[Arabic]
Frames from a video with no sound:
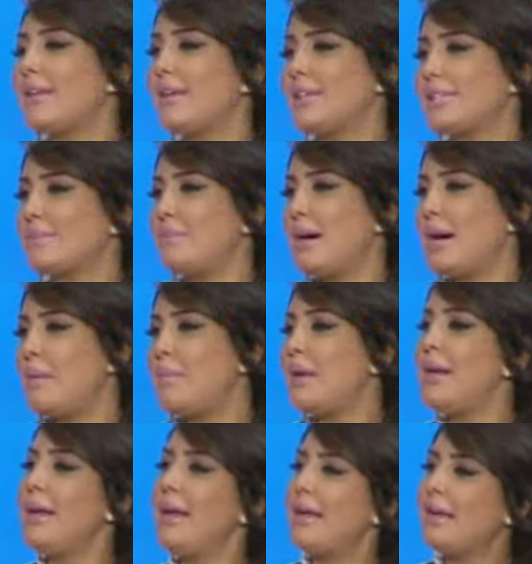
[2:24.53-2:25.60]
الاسباب
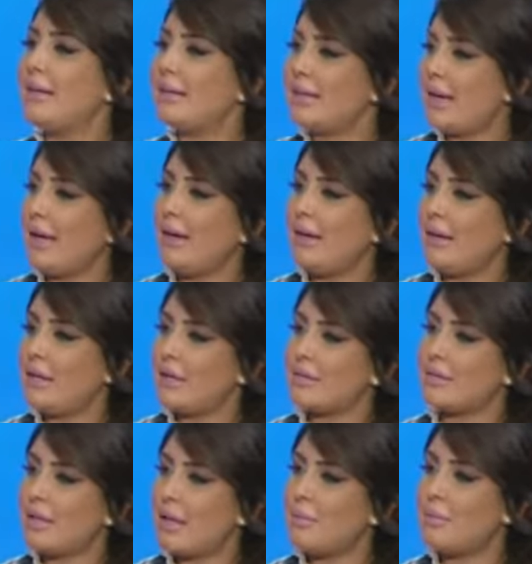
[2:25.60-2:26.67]
اللي تخلي
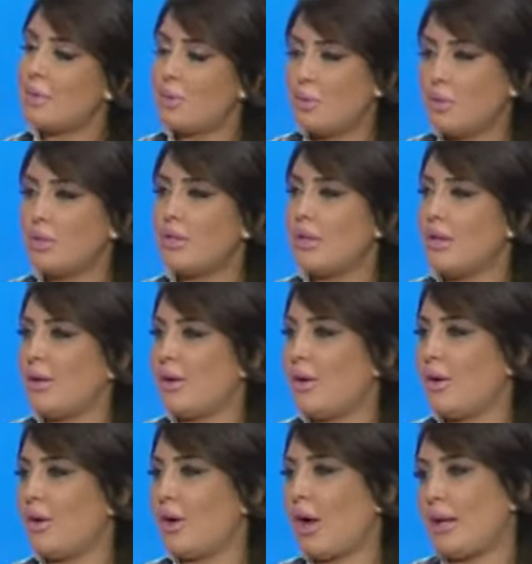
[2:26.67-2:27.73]
الاخصاب يكون
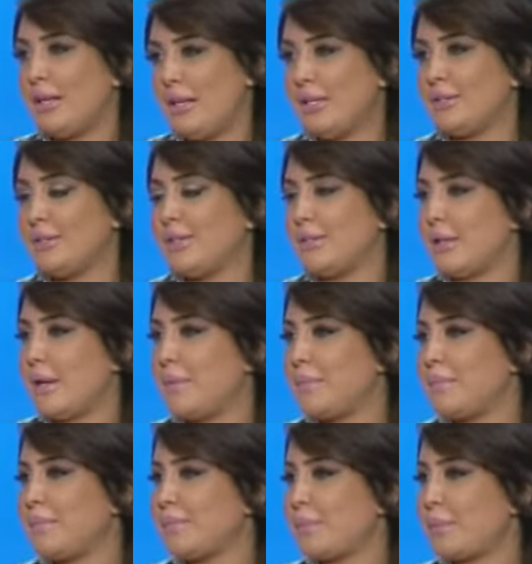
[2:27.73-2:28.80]
آه، قليل عند النساء
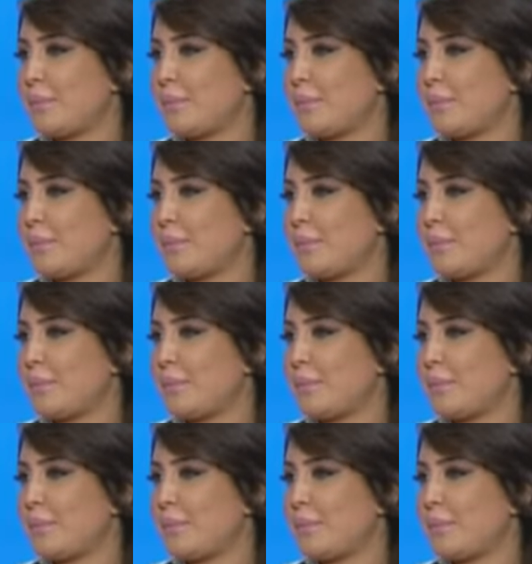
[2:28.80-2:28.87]
والله